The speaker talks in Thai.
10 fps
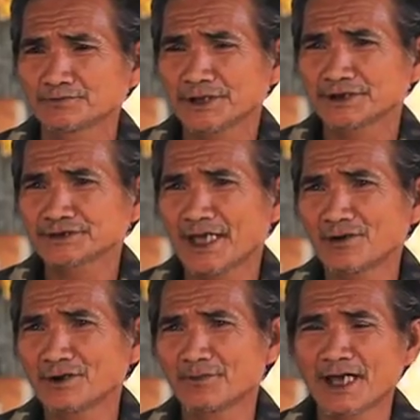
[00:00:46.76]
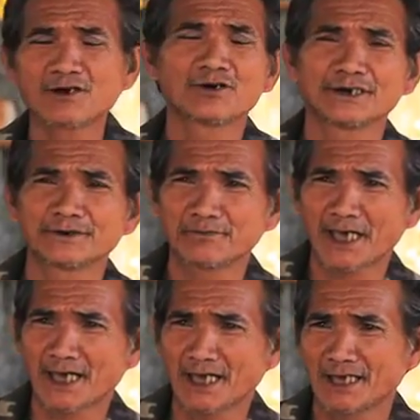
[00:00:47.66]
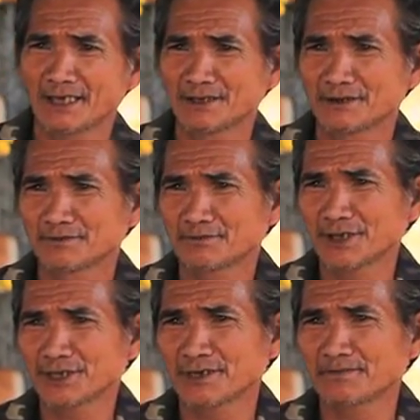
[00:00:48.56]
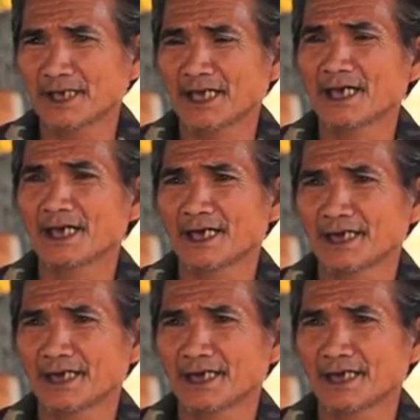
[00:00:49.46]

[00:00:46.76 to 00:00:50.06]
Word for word: ตื่นเช้าขึ้นมาก็ขึ้นป่า ไปเก็บหาอาห